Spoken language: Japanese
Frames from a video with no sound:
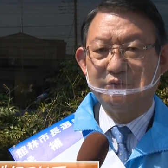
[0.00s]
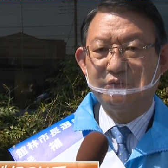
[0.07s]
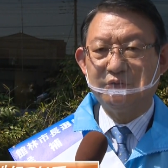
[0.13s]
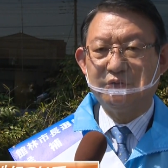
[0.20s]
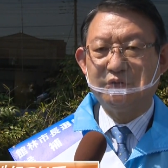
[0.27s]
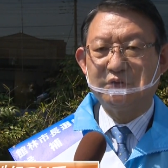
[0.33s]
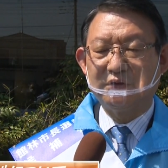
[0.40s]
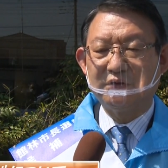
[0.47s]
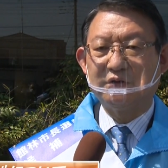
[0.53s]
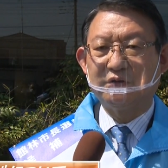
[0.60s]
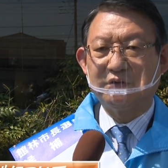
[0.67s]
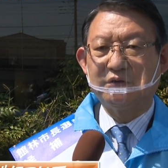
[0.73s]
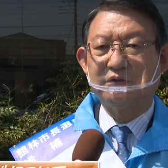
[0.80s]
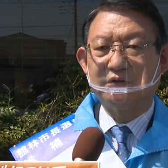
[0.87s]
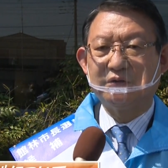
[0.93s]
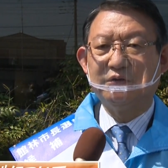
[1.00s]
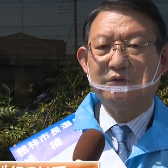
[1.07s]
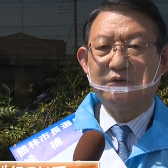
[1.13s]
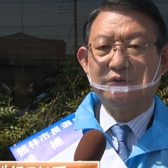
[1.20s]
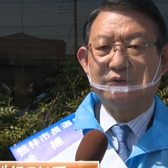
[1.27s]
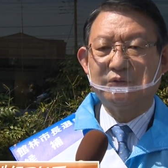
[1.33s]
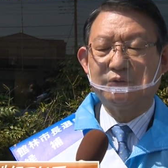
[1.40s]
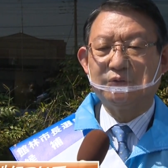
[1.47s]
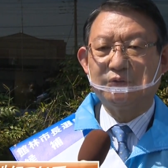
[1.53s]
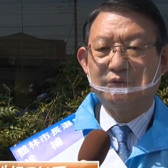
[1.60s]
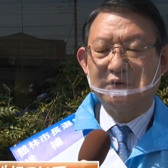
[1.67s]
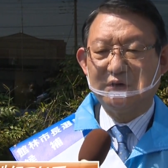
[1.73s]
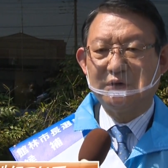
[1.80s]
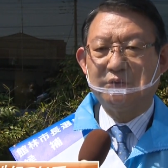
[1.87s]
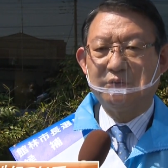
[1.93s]
うふうなところ
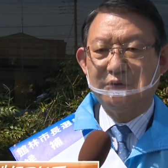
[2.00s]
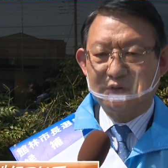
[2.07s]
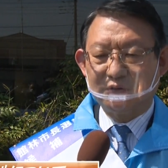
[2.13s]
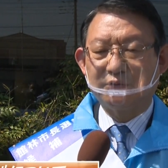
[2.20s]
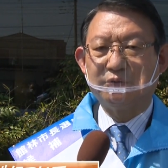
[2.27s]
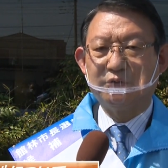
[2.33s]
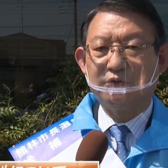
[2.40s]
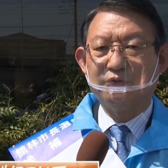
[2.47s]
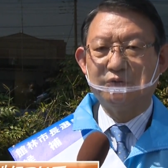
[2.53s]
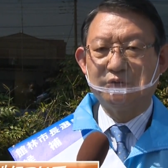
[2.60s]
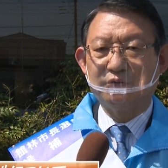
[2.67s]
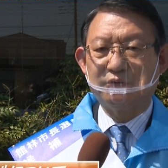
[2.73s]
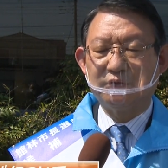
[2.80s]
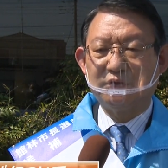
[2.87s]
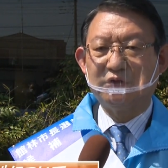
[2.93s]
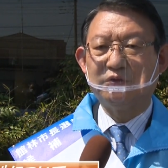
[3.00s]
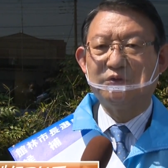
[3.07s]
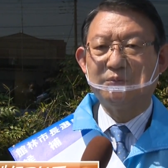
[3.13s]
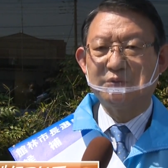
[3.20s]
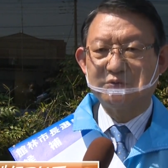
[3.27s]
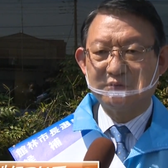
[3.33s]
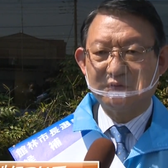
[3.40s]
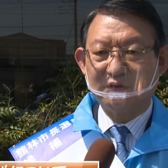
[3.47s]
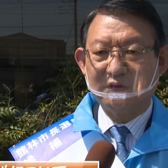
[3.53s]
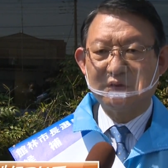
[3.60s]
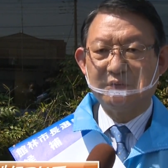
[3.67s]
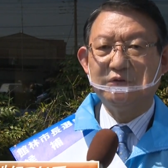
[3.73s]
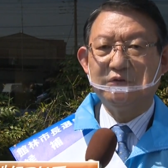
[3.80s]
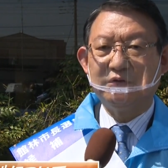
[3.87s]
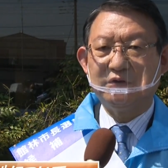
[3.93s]
が多いと、こういうふうなことを聞いていますので、
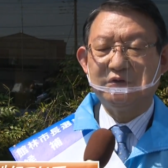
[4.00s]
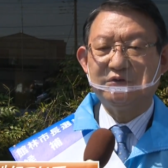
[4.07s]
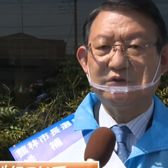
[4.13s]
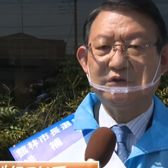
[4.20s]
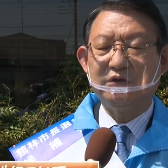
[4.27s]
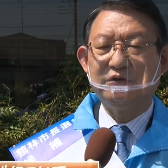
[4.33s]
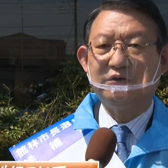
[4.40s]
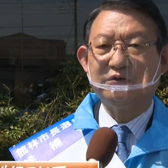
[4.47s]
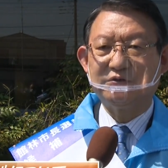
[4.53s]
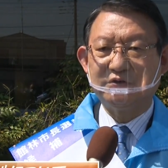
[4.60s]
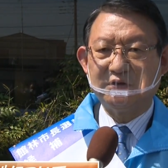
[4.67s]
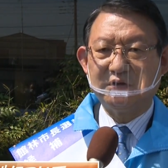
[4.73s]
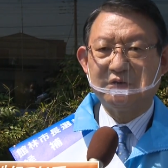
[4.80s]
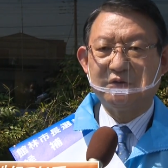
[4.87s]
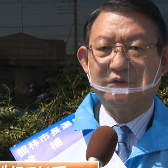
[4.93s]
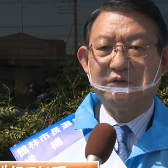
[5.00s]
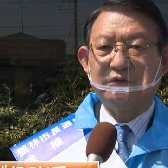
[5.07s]
え市内にですね、